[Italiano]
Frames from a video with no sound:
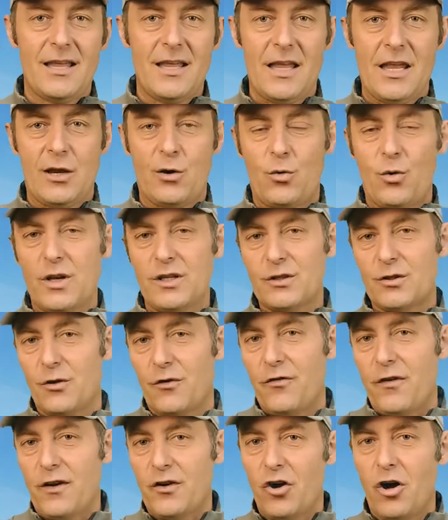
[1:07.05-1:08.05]
e
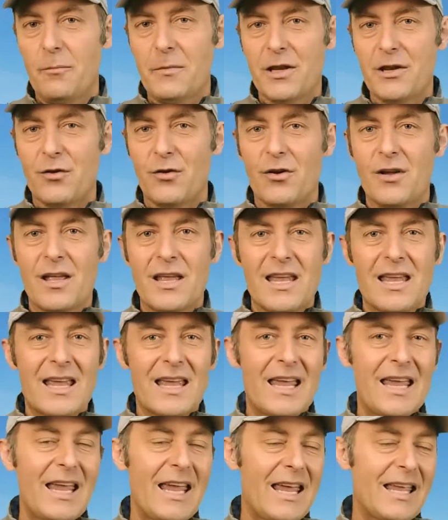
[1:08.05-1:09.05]
questo fenomeno
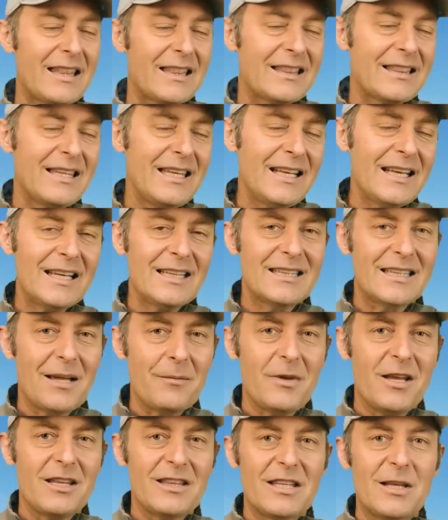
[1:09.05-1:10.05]
è
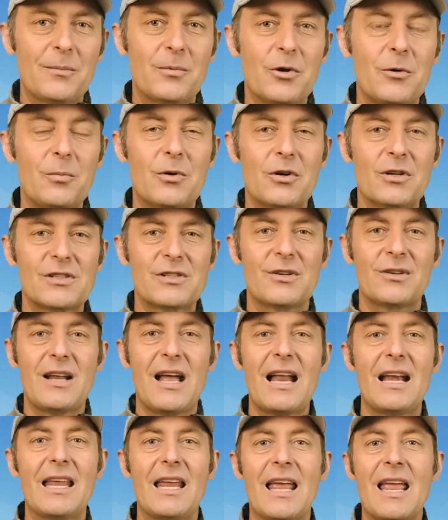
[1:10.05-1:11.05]
direttamente
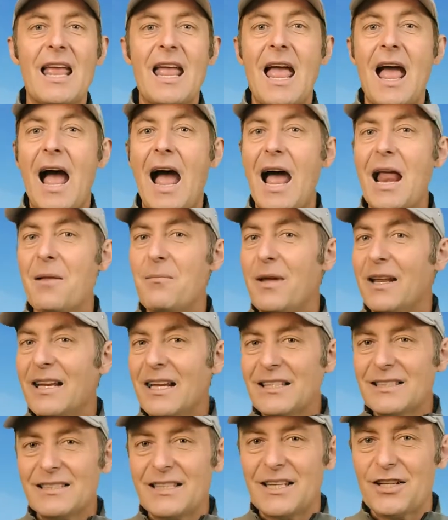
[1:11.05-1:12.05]
proporzionale al
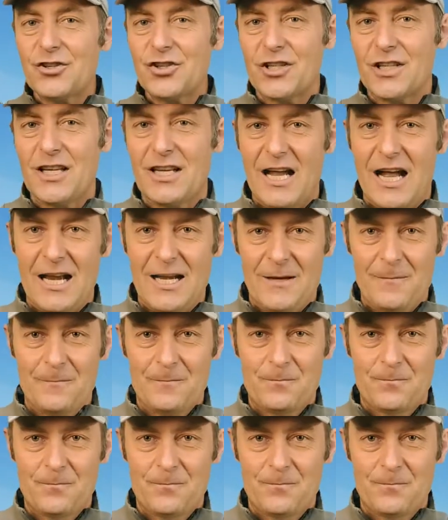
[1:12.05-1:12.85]
benessere generale.